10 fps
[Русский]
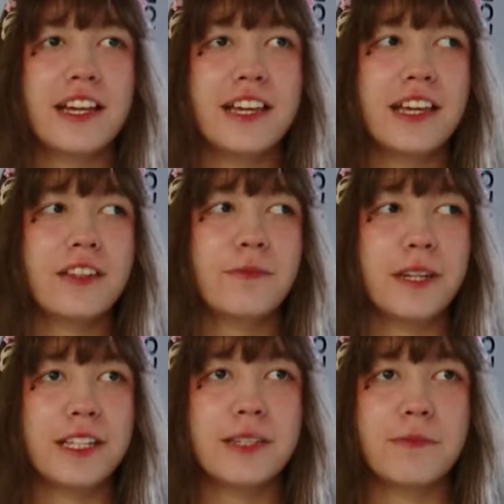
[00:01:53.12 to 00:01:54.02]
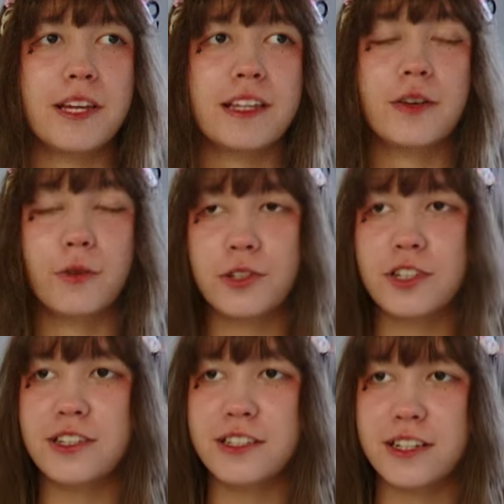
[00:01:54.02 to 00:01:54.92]
Онегин, в принципе, это
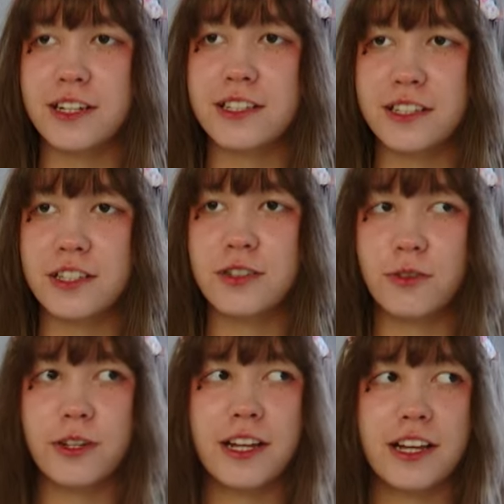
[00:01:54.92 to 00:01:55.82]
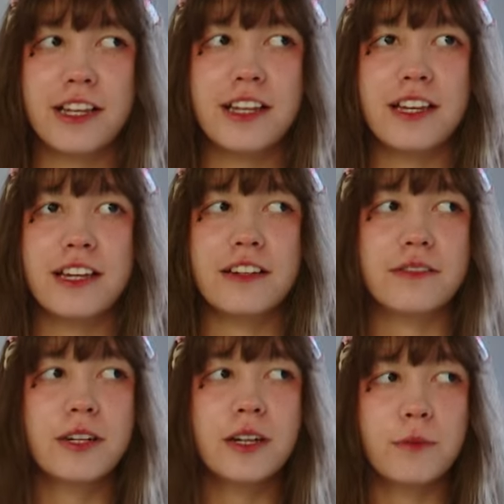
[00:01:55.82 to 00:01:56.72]
очень интересная история и,
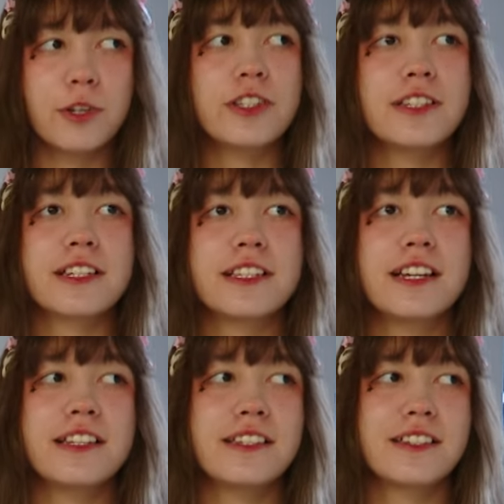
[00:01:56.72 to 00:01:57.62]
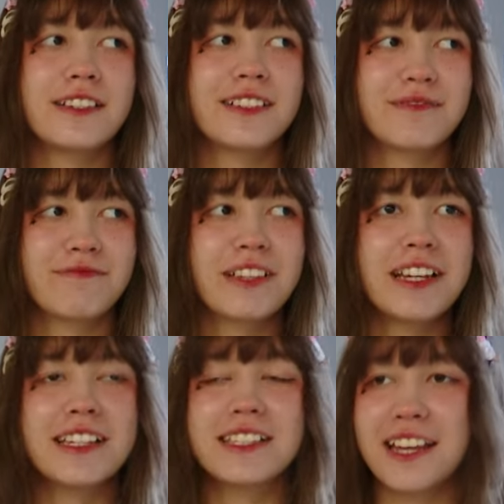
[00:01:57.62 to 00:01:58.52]
можно сказать,
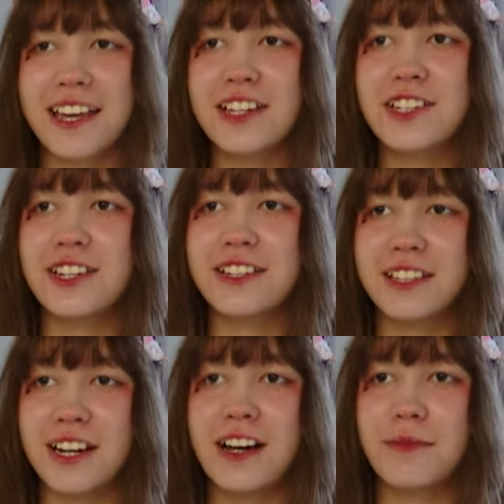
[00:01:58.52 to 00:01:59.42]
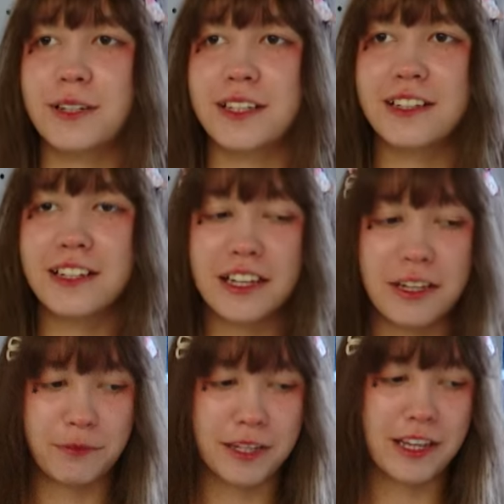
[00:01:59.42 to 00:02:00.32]
настоящая драма. И
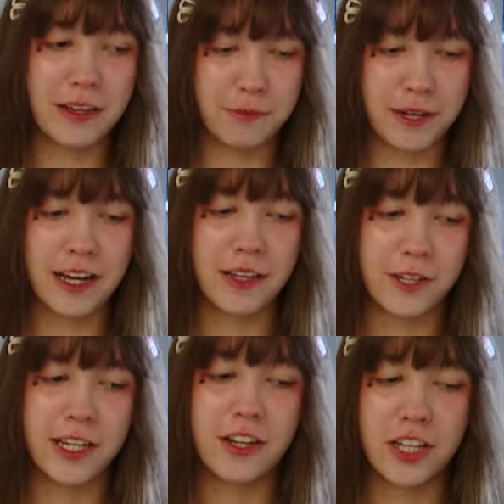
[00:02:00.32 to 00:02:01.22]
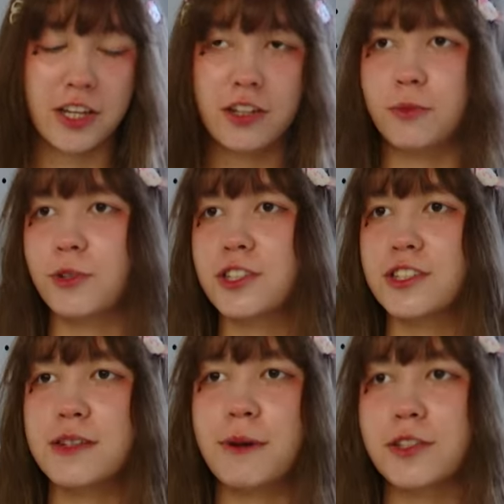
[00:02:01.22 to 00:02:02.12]
по, по Евгению Онегину можно
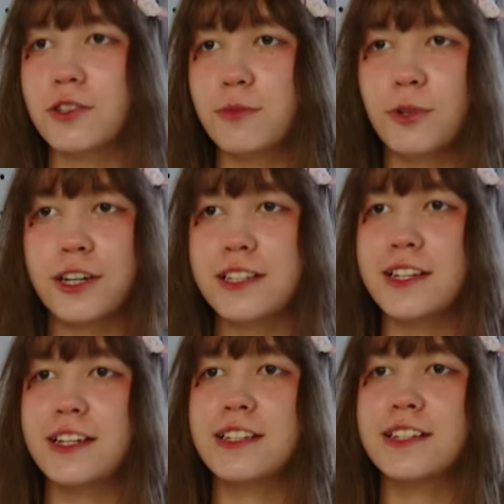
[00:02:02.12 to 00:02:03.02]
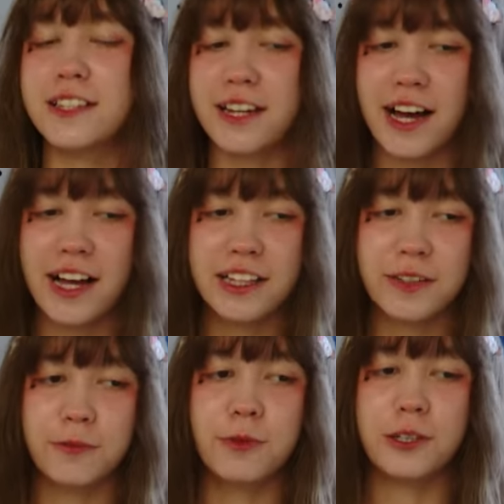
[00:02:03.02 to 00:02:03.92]
снимать очень много интересных
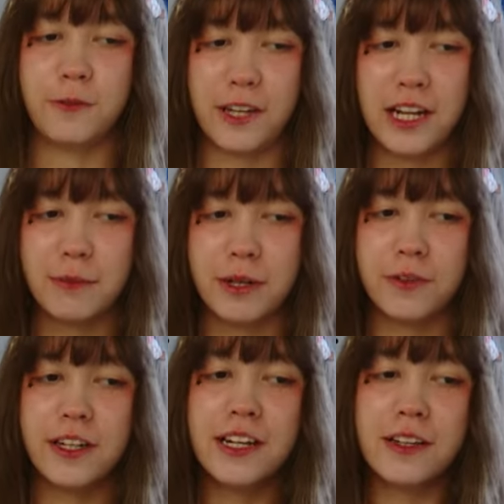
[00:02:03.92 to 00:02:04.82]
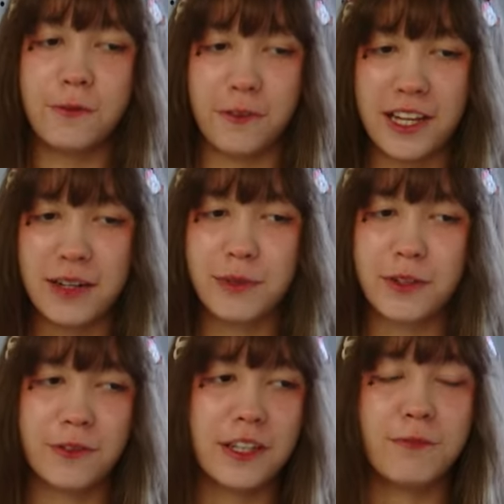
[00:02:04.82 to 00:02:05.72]
сериалов, мультфильмов,
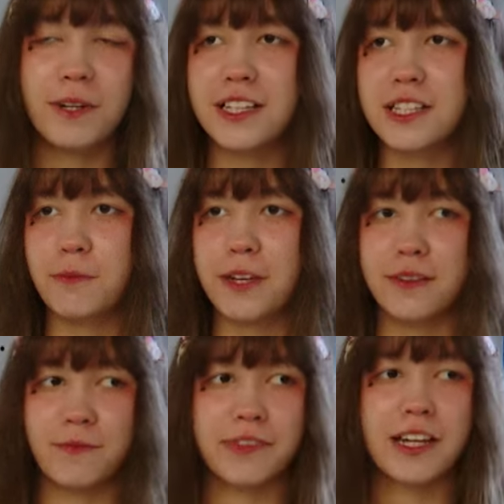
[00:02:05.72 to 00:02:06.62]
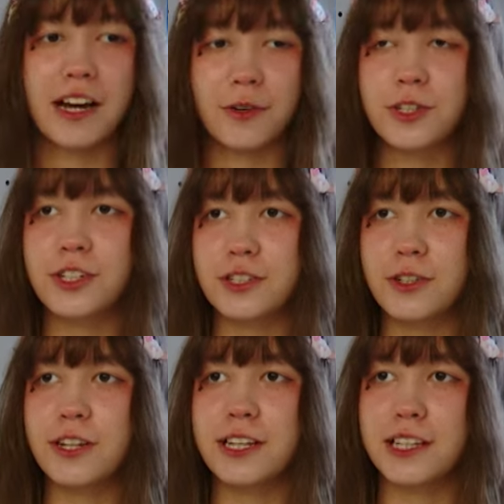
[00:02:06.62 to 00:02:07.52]
фильмов. И, в принципе, хорошая
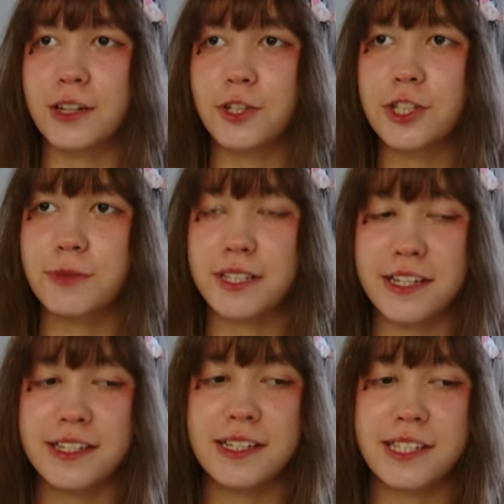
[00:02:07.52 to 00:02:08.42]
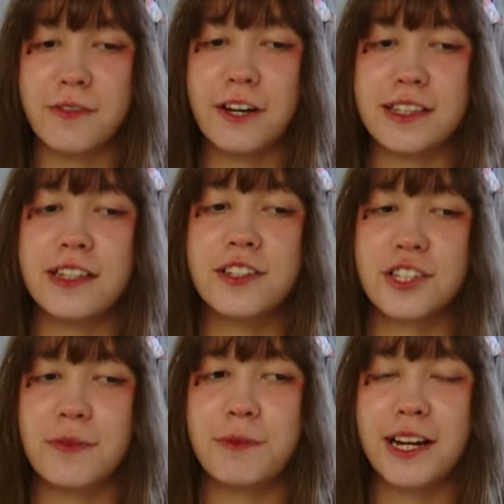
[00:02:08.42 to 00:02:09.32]
история для того, чтобы заинтересовать
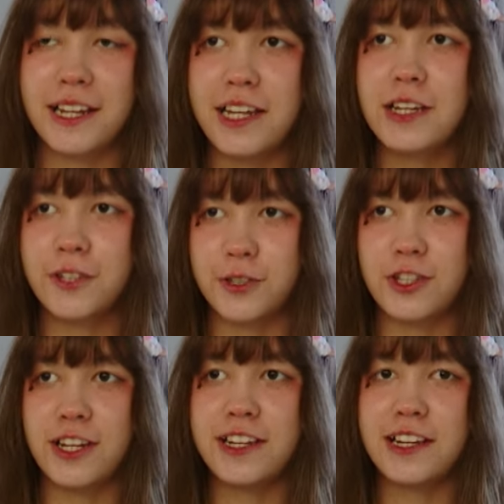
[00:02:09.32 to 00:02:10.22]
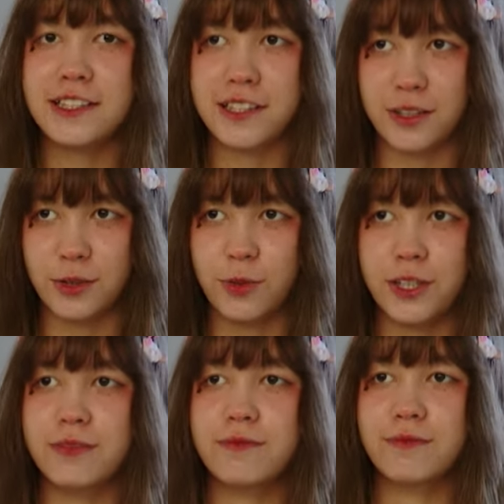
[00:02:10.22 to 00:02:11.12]
нынешнее поколение в изучении литературы.